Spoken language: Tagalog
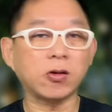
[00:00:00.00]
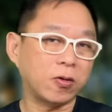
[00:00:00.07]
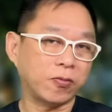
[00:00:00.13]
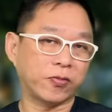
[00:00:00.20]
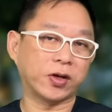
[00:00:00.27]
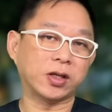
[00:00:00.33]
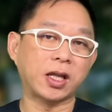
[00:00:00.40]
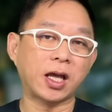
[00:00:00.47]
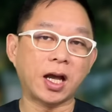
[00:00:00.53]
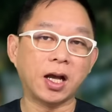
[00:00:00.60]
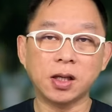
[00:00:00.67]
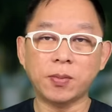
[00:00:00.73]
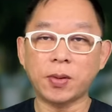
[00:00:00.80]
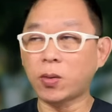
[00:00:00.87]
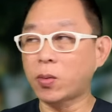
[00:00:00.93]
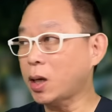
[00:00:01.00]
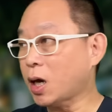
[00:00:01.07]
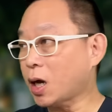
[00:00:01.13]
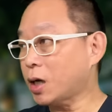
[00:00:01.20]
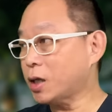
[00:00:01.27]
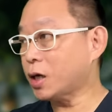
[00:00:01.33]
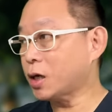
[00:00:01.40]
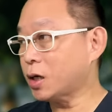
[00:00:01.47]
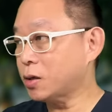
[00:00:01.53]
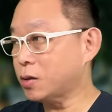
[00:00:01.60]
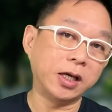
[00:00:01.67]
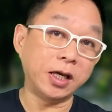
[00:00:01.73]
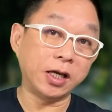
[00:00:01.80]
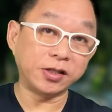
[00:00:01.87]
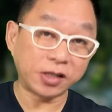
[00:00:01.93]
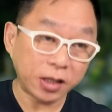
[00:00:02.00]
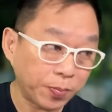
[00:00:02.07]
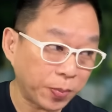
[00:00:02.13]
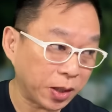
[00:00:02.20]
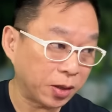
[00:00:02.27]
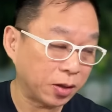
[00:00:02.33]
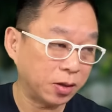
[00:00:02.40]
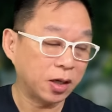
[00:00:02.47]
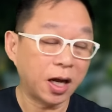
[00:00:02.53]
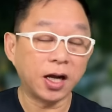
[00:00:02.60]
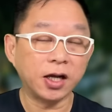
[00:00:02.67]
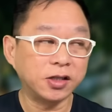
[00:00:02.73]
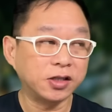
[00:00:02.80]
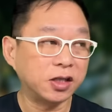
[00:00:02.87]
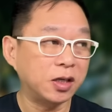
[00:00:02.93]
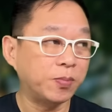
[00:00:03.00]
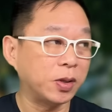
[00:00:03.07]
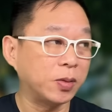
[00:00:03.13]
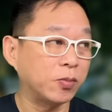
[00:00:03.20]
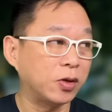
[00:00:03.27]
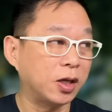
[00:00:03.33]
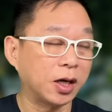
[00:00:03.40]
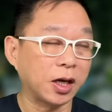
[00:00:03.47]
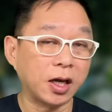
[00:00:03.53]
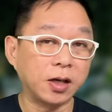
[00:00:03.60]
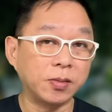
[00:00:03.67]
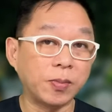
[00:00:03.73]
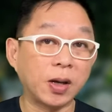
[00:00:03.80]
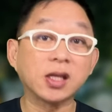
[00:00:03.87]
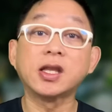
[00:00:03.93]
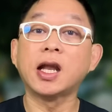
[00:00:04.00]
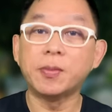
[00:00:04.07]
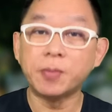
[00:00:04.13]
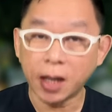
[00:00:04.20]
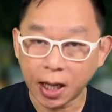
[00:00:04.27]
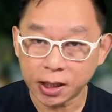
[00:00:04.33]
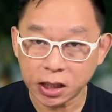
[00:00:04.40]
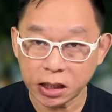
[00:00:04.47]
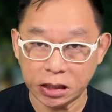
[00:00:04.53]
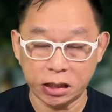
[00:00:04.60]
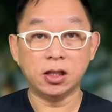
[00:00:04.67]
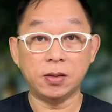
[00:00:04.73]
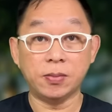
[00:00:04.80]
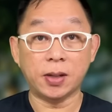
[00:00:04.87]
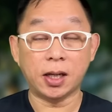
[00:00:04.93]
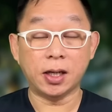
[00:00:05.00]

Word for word: covered na. Di ba? Wala ka nang iisipin. Ang isipin mo lang ay magdalamhati. Di ba?